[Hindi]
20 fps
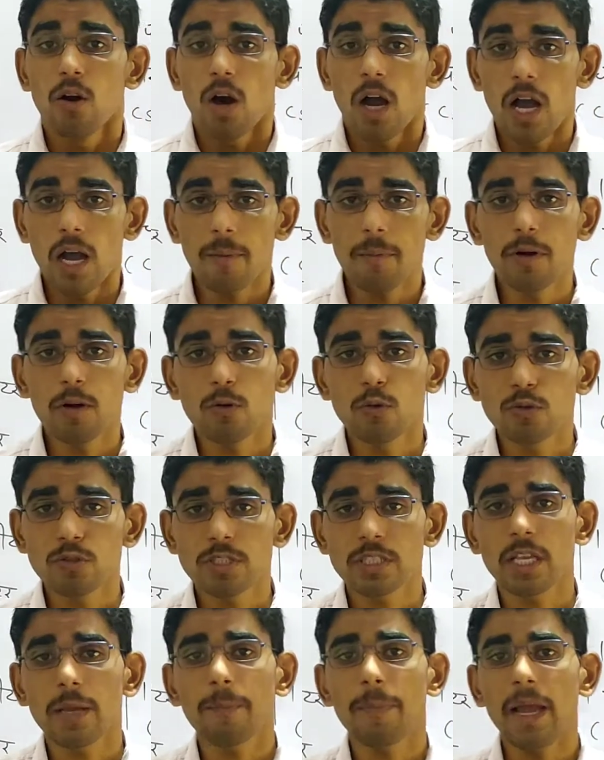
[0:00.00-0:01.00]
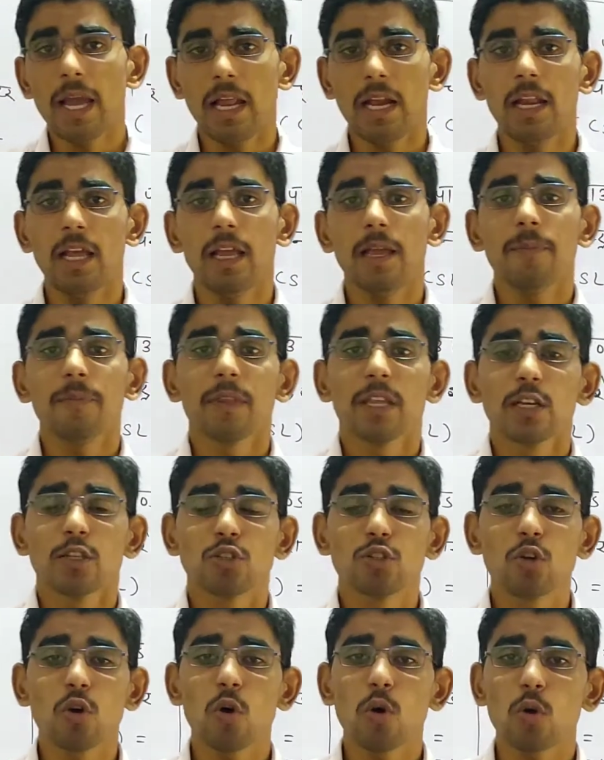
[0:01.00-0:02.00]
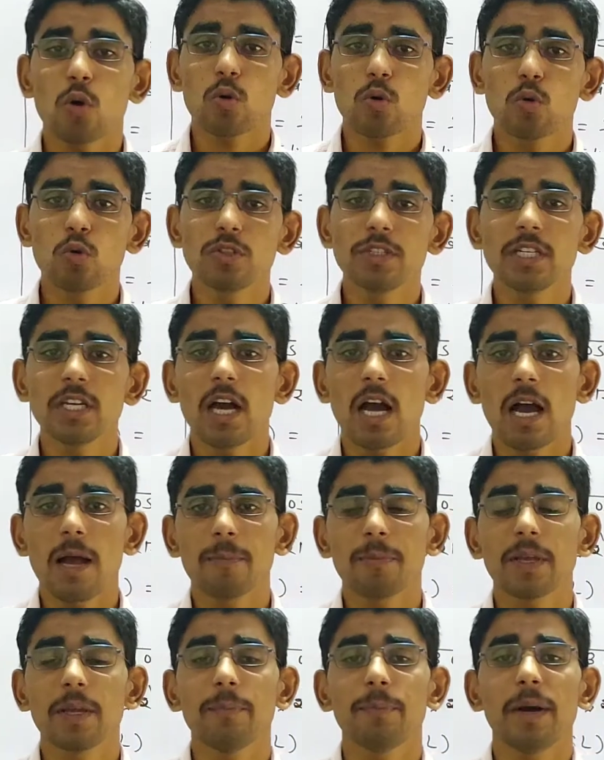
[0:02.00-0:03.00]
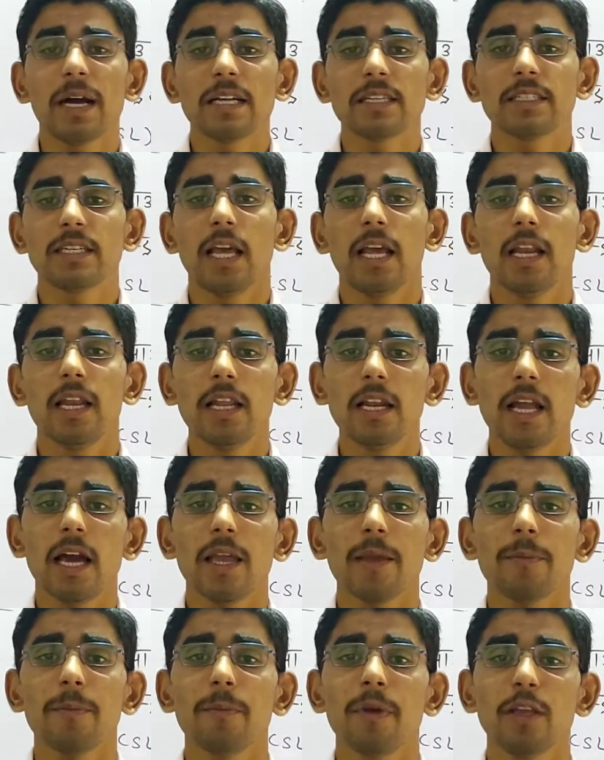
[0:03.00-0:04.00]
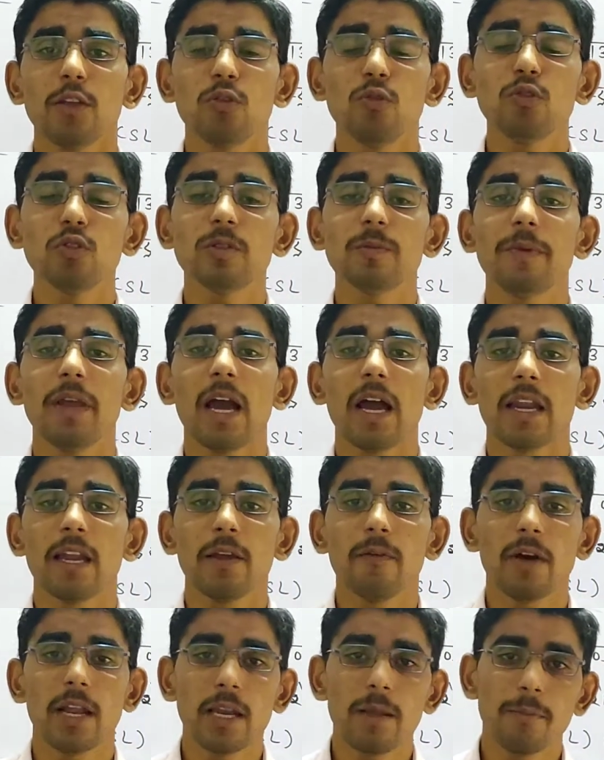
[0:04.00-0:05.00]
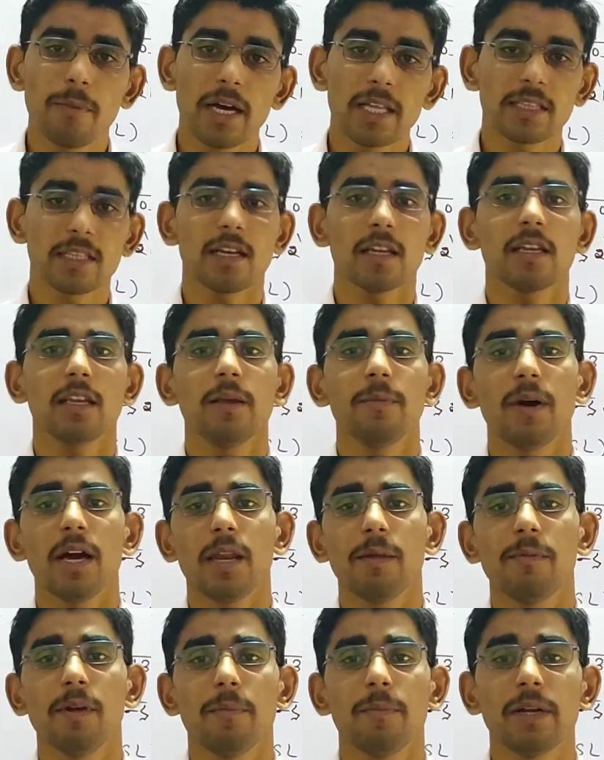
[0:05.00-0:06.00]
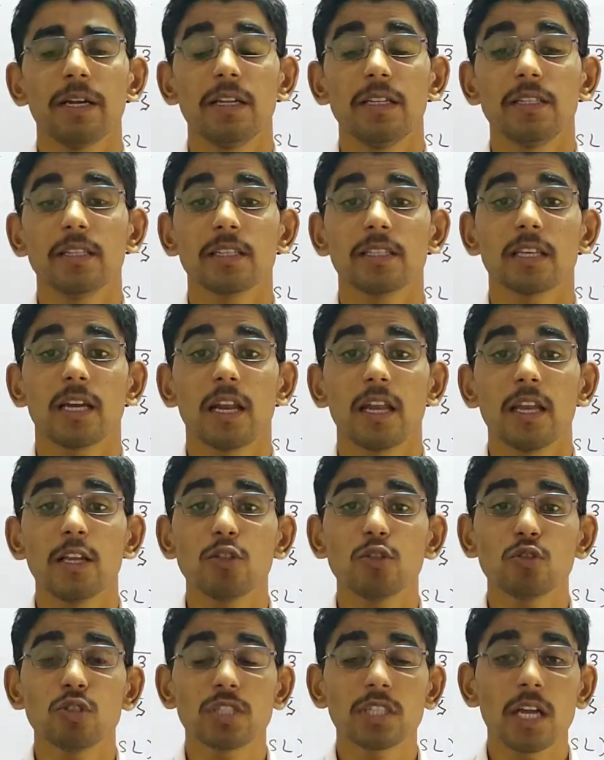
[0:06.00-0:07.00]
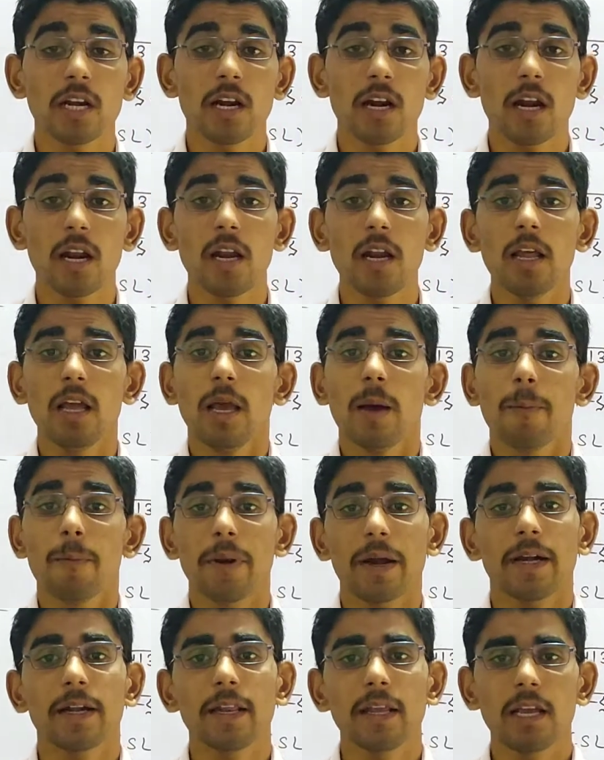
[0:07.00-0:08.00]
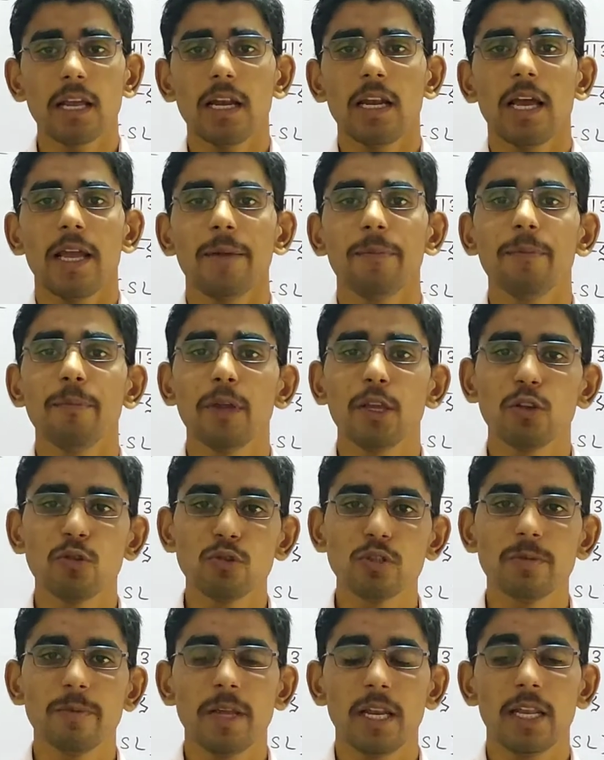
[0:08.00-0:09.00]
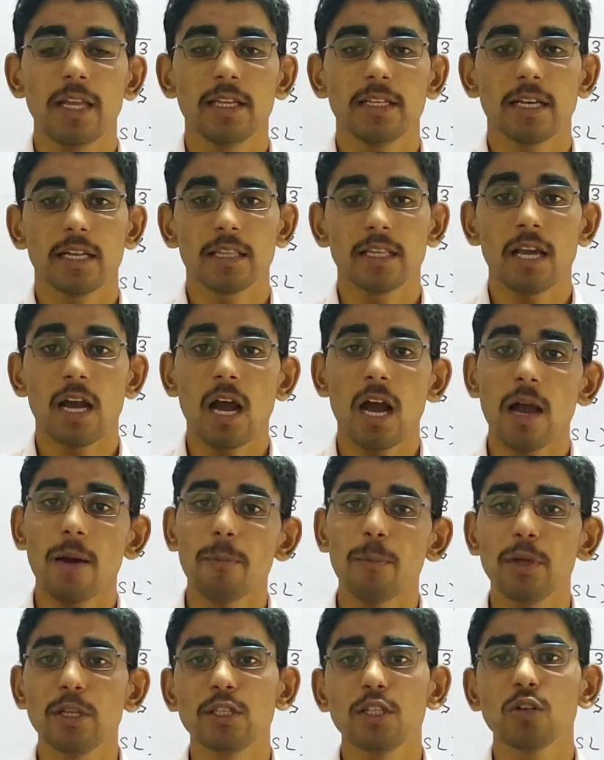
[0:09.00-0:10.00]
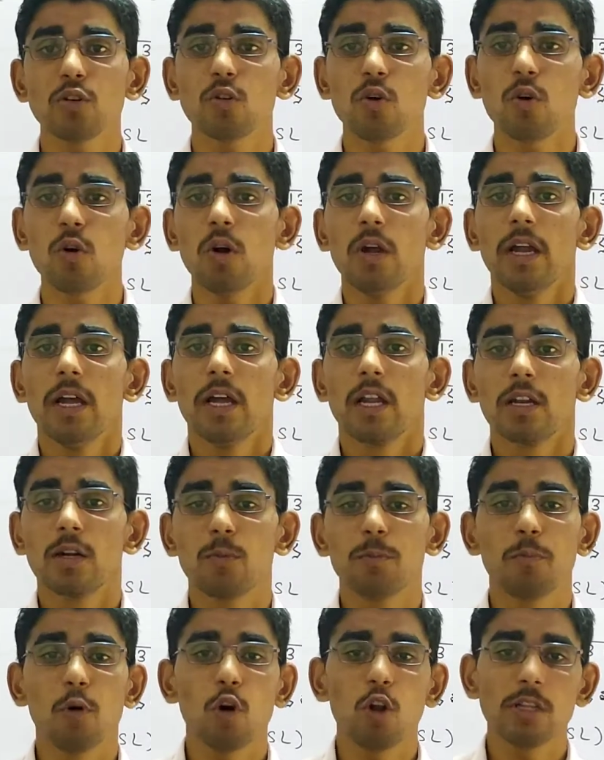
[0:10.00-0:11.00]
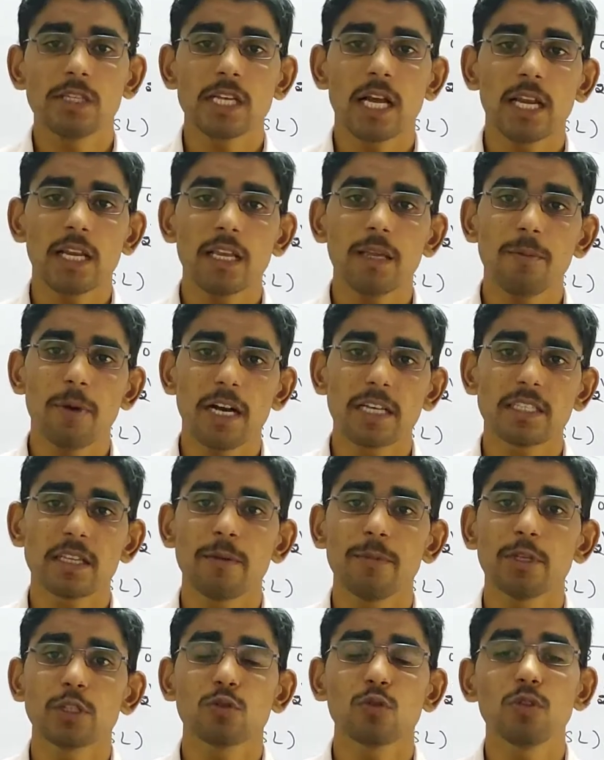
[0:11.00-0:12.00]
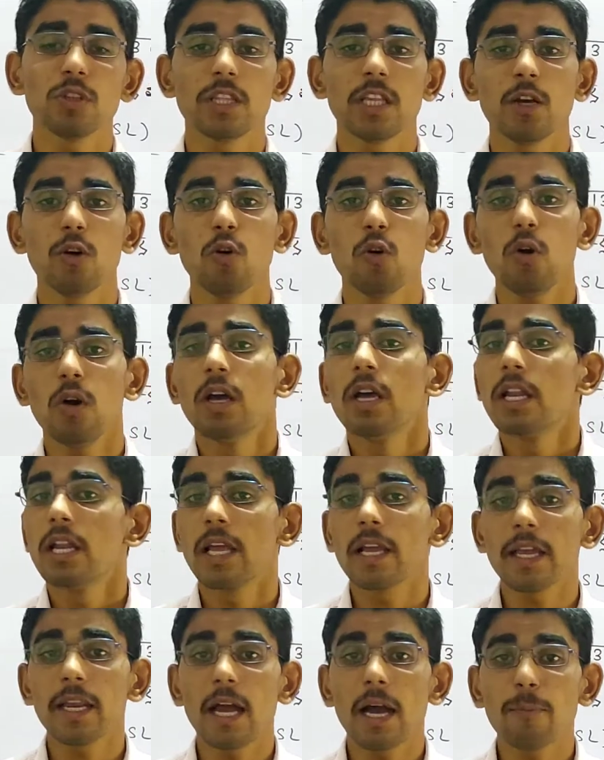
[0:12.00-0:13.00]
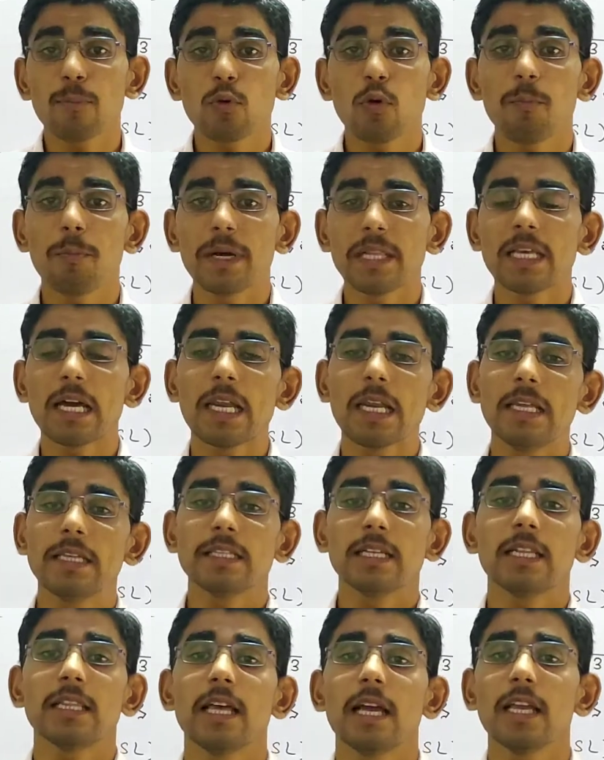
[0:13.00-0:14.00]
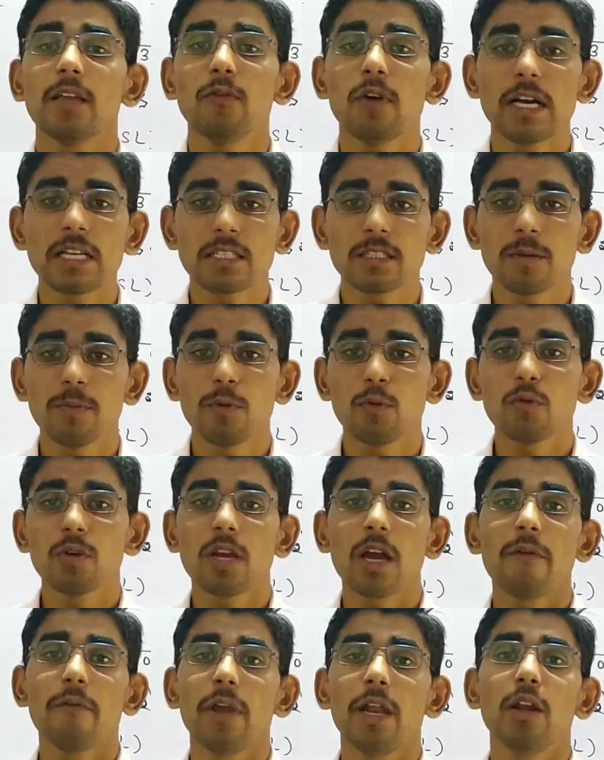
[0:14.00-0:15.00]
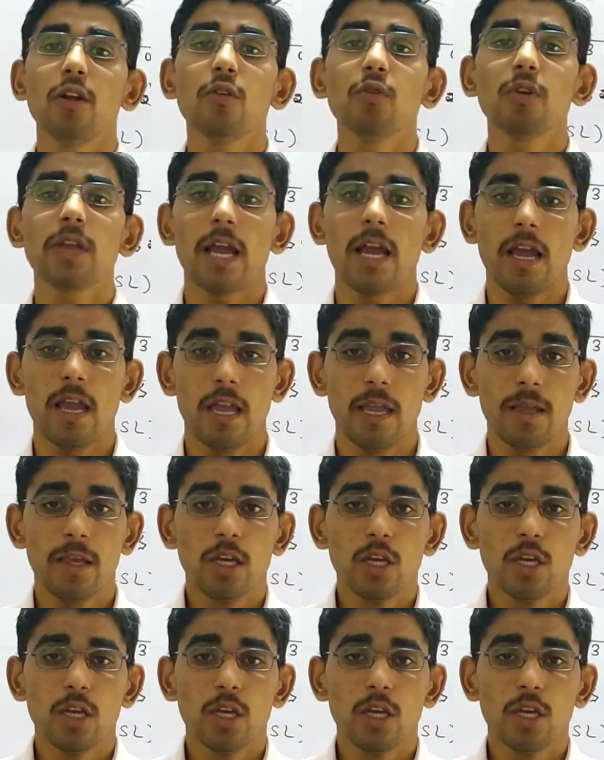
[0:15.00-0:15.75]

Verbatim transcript: अब उससे पहले जो कुछ आपके पास डेली लाइफ में यूज में आने वाले मात्रक के बारे में अपन डिस्कस करेंगे जो जनरल प्रैक्टिकल लाइफ में यूज में लिए जाते हैं आप भी जिनको बोलचाल की भाषा में सुनते हो लेकिन आपको पता नहीं चलता कि वास्तव में उनका वैल्यू क्या है